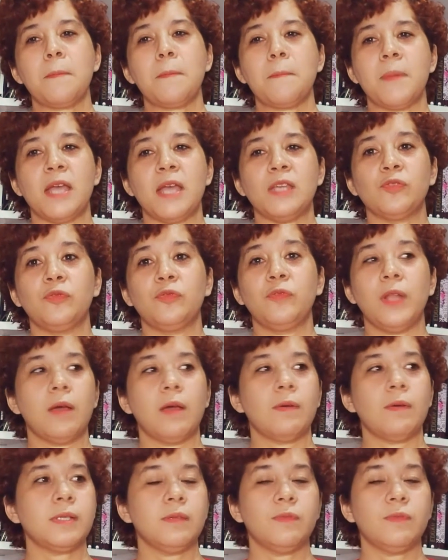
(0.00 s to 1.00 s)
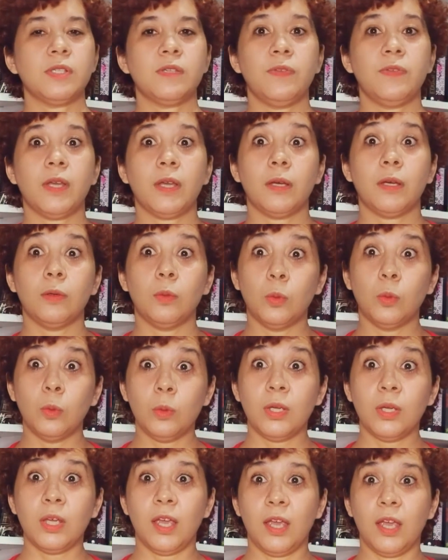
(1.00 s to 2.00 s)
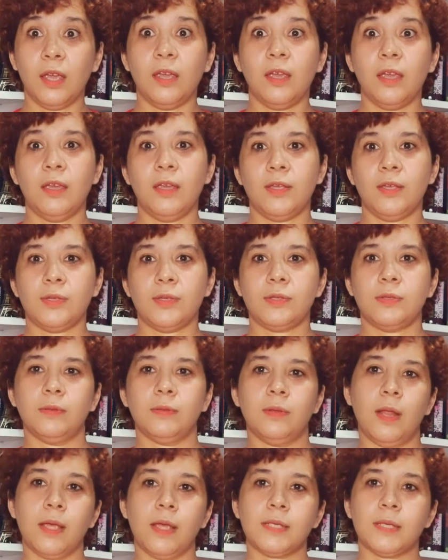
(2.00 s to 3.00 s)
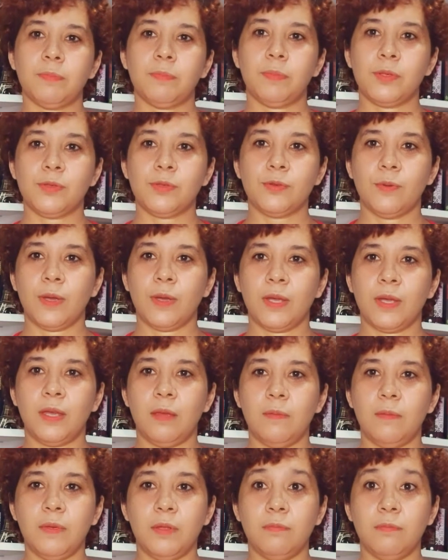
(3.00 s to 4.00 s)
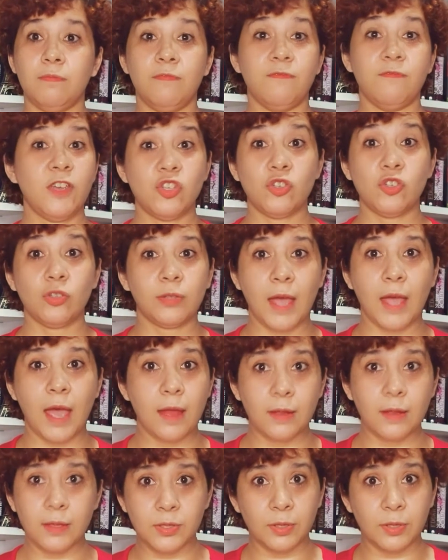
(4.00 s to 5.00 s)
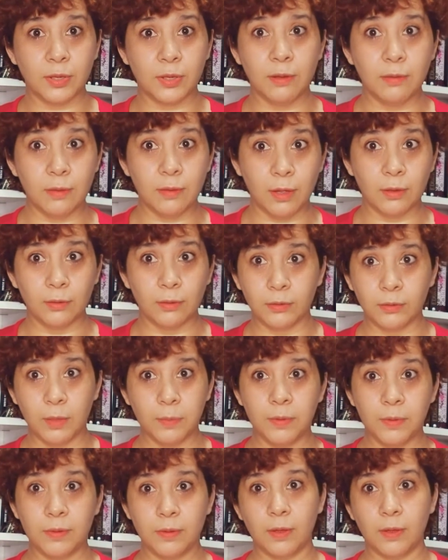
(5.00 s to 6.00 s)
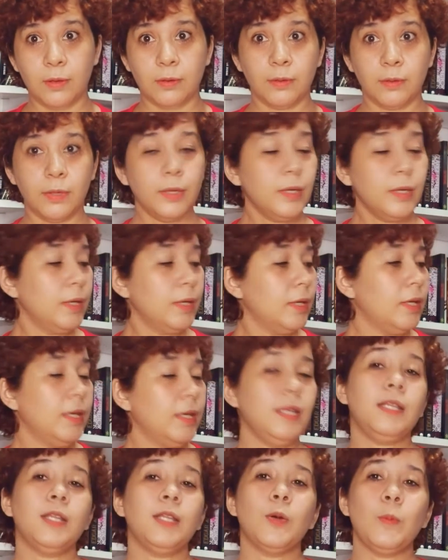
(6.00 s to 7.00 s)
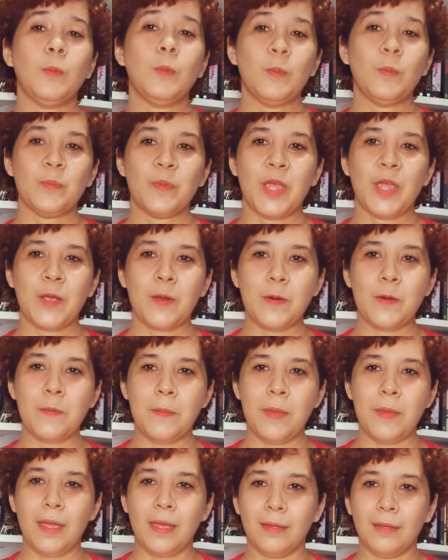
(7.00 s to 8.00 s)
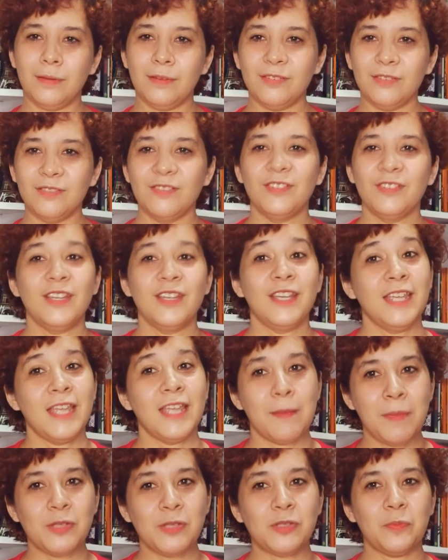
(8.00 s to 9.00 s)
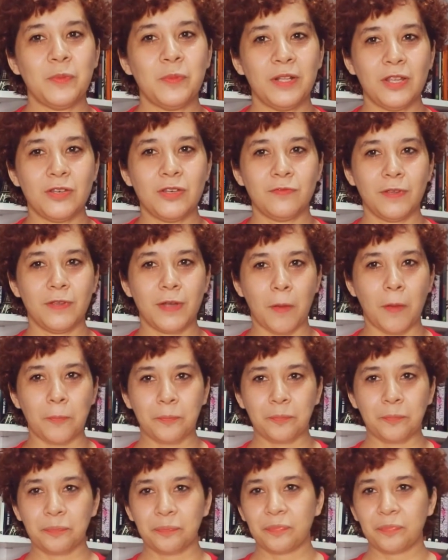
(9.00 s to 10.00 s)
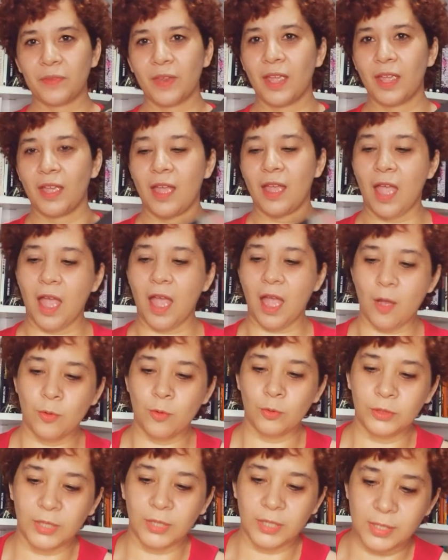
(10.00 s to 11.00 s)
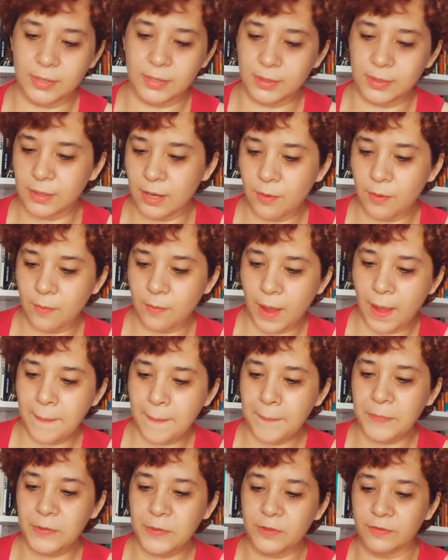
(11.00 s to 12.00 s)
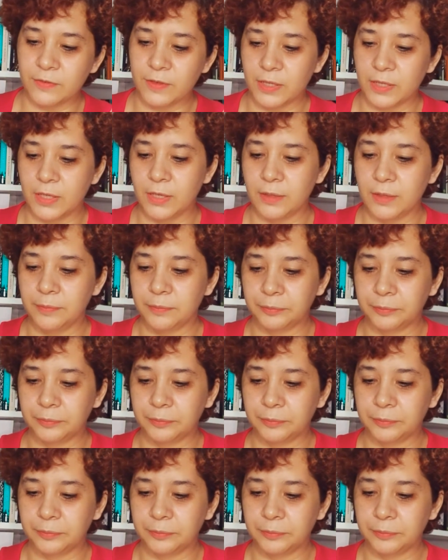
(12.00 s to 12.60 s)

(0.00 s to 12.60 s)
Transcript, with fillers: mas o final, assim, você fica, o que que é isso, né? Essa pessoa aqui me, fez jotar a história inteira, o tempo inteiro. Então, recomendo e é bem surpreendente o final. A outra questão é, deixa eu ver aqui.